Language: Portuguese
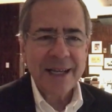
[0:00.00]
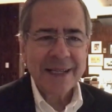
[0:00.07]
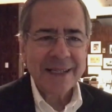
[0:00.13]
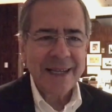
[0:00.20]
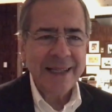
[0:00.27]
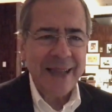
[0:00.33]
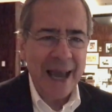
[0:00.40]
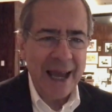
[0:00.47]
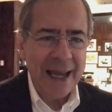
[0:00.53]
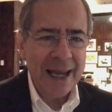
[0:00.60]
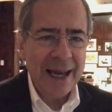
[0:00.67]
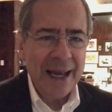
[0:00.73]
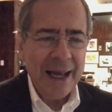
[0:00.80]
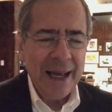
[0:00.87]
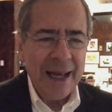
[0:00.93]
dessa
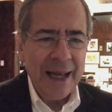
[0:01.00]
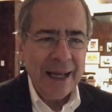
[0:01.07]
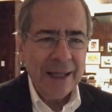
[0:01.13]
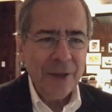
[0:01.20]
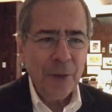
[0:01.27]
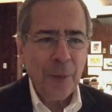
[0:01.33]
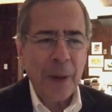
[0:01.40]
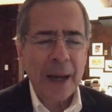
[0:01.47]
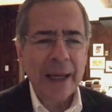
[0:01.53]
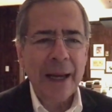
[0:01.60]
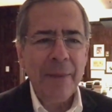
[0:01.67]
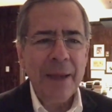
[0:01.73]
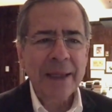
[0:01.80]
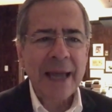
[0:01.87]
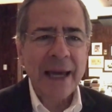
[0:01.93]
ideia do
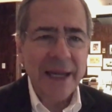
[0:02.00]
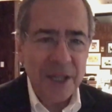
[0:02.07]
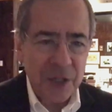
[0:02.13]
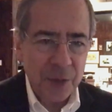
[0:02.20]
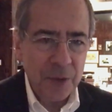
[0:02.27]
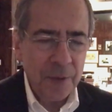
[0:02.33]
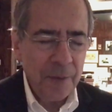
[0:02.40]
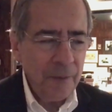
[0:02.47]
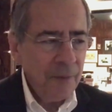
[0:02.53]
parlamentarismo.